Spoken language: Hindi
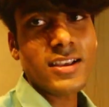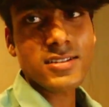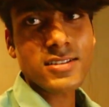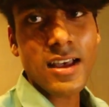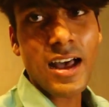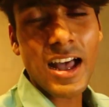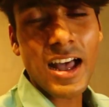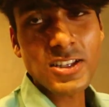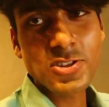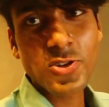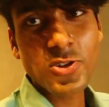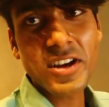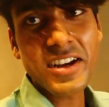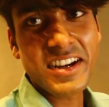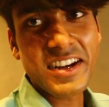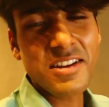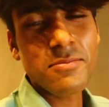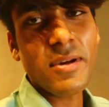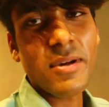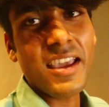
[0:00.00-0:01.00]
गैस आज जो ये
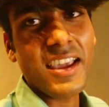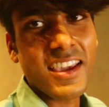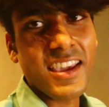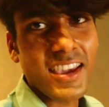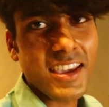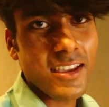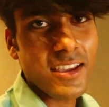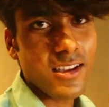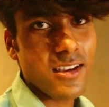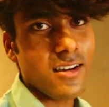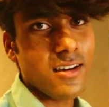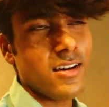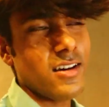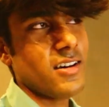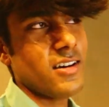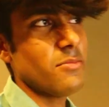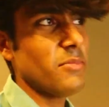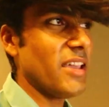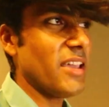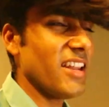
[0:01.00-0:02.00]
ड्रीम बाइक है
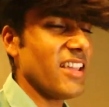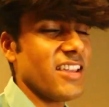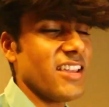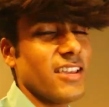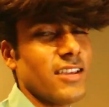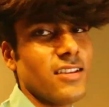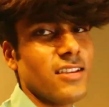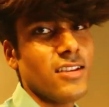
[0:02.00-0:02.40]
आ, मेरी